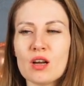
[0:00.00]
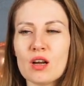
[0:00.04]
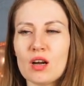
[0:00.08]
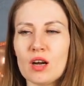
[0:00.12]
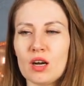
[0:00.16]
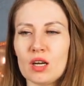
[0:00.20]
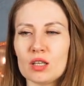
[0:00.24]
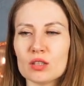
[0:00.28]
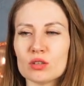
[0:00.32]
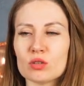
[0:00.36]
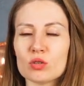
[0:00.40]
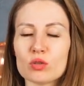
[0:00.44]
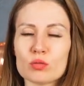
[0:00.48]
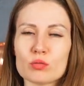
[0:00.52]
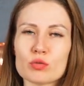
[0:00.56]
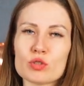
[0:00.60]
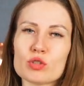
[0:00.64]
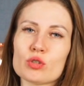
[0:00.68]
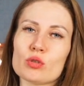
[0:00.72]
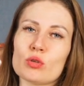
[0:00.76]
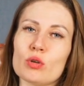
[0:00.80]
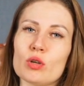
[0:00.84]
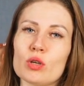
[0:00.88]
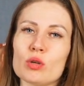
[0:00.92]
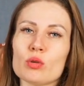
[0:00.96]
о том,
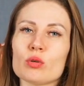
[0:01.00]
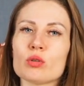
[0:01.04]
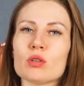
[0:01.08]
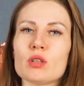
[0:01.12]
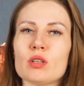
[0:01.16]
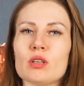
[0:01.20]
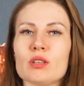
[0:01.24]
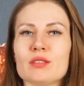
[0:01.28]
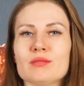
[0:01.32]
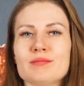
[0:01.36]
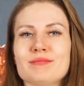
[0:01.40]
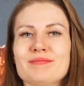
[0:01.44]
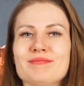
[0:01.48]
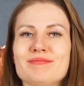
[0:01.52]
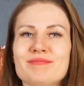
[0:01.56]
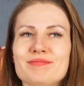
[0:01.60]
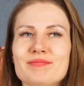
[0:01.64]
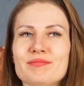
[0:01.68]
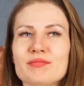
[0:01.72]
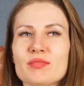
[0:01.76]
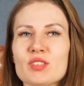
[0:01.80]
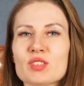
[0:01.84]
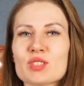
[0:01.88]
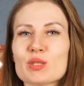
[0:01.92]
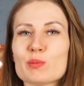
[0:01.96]
что Алена,
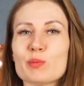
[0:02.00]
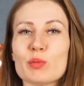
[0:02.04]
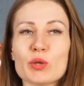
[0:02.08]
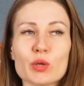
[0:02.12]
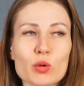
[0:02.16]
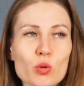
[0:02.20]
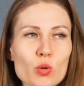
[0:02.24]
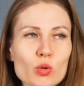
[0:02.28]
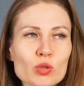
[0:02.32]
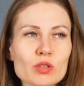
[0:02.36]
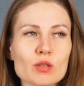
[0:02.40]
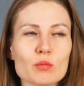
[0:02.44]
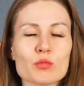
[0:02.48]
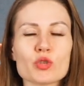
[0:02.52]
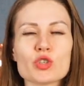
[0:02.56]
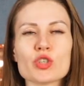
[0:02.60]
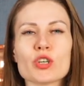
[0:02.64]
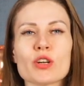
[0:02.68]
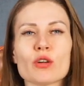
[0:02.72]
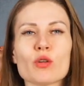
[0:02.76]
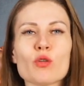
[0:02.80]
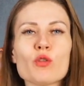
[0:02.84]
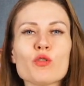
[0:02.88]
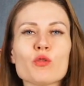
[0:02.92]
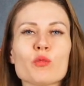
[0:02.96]
с приходом
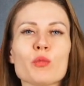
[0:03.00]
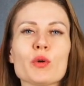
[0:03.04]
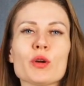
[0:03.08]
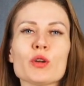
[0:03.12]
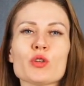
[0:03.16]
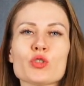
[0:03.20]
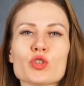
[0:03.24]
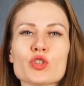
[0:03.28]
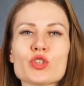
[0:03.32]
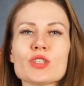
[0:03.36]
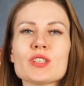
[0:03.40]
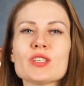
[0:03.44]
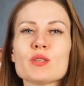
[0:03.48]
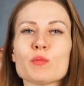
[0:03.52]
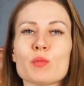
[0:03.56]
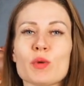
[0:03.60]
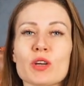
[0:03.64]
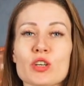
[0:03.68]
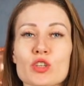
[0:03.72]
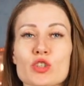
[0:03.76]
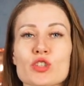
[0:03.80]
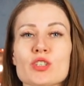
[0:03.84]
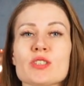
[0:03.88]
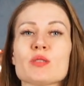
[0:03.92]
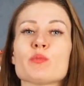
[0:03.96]
шаров моя жизнь,
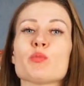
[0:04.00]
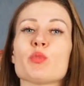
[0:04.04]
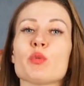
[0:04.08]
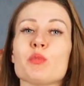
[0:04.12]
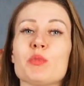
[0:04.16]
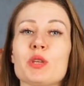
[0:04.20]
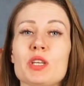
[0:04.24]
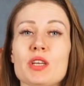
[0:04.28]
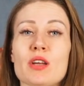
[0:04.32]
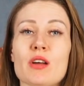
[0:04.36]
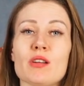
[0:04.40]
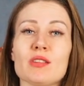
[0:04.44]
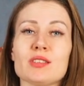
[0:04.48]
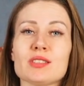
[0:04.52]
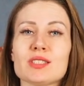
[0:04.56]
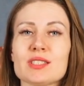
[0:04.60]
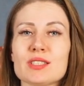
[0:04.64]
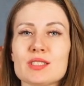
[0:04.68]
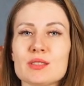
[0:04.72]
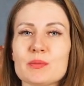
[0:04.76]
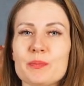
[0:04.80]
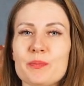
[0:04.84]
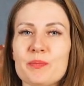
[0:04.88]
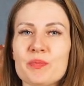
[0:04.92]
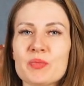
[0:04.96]
моя жизнь
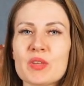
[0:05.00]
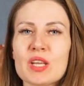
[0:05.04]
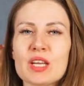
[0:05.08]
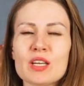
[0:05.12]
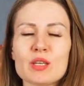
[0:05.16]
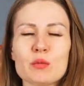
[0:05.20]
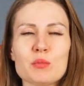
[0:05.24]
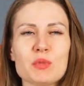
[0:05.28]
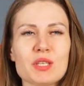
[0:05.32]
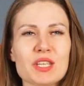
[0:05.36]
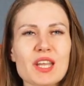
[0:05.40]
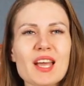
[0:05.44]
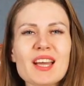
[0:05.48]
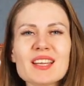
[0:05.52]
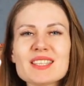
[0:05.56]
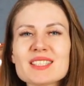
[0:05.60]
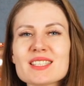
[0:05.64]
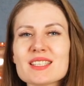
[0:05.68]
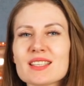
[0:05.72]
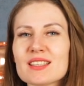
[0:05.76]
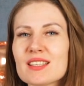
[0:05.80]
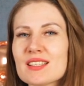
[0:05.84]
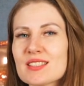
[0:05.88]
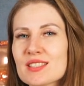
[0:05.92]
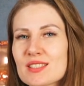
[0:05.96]
поменялась. И
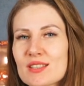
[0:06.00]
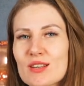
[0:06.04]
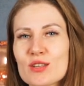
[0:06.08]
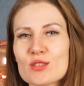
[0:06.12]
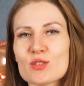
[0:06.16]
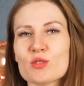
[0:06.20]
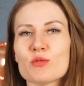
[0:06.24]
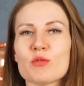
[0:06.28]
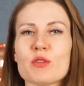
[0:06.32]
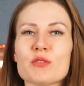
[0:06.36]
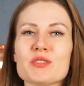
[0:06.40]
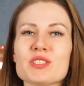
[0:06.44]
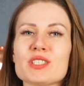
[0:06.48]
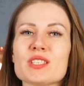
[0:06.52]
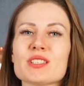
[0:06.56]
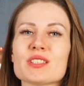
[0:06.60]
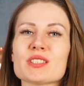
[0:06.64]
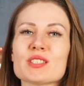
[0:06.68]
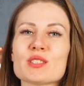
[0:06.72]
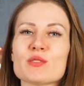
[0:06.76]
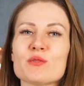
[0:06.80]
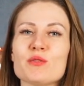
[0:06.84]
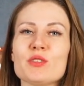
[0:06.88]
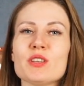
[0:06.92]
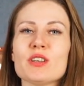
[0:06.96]
меняется она сразу во всех
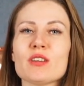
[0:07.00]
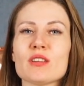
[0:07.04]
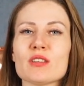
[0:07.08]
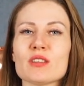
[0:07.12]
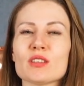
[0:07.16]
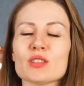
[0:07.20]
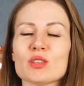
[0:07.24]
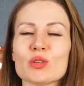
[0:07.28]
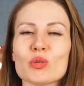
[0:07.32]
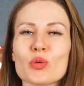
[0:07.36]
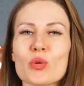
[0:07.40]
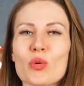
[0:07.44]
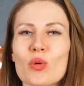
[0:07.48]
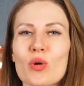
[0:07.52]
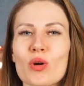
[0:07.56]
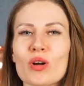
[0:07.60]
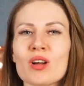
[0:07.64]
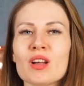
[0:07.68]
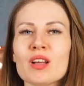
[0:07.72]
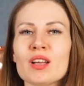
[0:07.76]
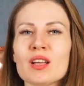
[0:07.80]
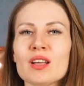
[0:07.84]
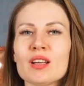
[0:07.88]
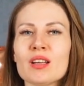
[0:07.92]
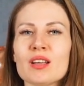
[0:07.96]
сферах, но
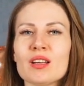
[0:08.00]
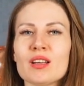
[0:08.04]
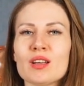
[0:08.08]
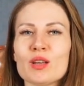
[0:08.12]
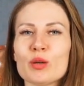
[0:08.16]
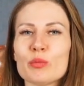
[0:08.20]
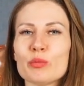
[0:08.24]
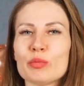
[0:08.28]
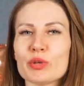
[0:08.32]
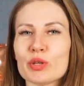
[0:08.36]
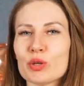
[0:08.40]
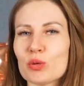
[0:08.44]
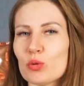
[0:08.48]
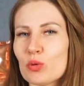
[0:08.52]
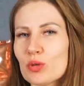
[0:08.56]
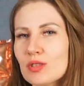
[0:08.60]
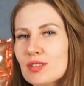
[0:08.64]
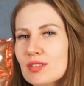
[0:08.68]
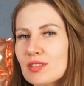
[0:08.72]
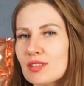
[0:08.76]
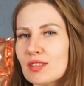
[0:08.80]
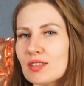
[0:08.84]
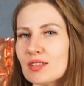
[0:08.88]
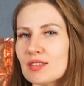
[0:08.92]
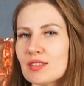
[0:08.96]

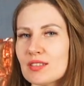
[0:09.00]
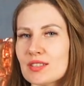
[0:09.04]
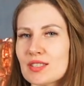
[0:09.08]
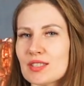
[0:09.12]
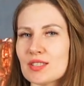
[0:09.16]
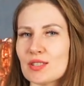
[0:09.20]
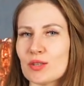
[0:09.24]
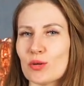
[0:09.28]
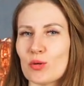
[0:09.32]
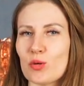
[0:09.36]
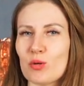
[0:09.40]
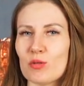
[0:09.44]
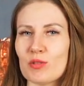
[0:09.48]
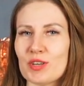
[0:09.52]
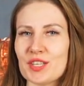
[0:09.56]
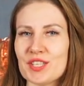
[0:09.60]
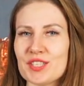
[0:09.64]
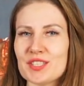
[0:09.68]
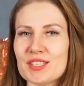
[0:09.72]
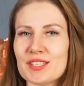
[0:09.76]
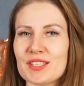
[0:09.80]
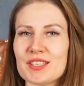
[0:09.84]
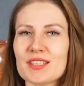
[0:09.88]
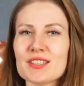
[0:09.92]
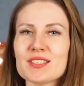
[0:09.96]
приходит это с такого
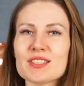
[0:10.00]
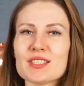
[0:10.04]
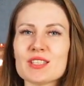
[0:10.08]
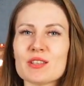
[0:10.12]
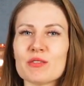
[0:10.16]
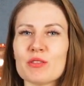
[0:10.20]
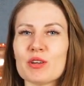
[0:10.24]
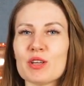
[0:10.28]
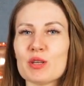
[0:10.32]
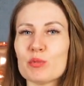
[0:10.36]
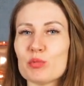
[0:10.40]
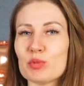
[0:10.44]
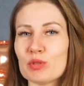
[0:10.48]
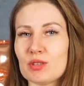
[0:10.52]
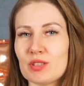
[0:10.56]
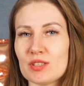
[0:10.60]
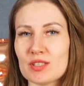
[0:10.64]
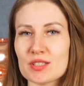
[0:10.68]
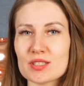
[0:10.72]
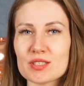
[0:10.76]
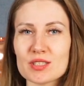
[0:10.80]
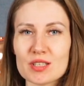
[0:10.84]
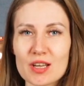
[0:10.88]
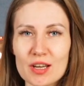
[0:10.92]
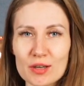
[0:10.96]
интересного и
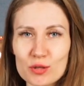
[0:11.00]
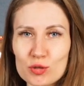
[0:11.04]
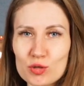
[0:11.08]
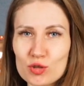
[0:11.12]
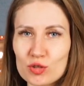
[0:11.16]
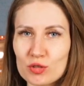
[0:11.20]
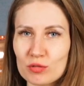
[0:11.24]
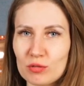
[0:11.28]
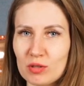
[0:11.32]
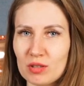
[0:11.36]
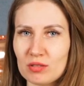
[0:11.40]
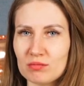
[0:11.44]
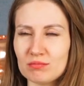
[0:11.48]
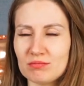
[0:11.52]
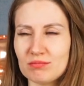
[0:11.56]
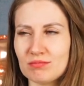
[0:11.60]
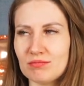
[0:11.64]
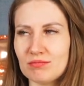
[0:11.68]
потрясающего